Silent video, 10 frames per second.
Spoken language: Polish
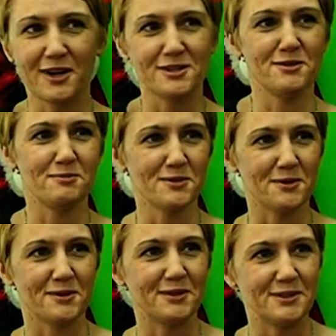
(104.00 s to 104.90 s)

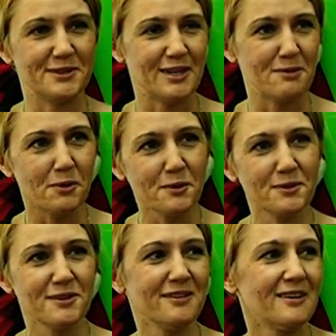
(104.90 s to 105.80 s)
Hashimoto z
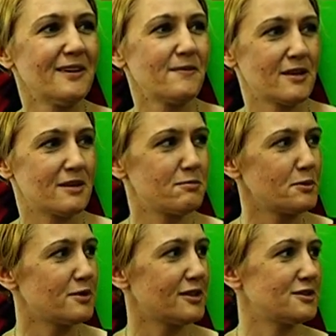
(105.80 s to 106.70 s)
Japonii,
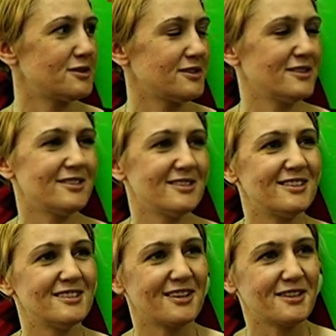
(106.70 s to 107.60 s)
był też
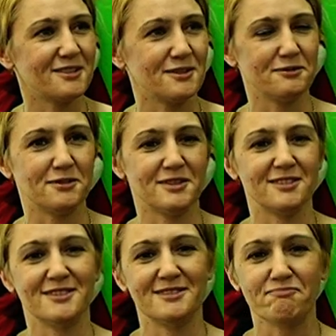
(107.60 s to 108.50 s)
detektyw
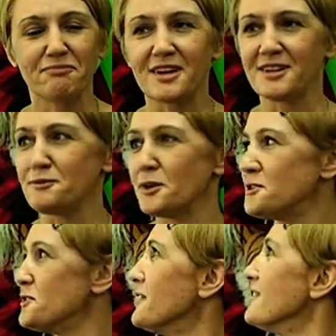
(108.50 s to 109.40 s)
taki
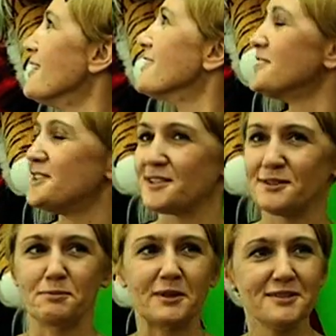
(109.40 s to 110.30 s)
właśnie jak
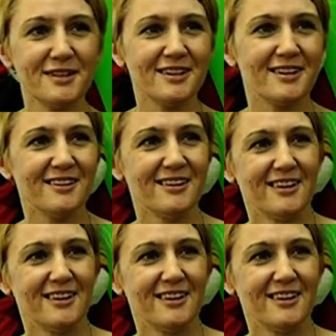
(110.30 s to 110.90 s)
detektyw Pantera,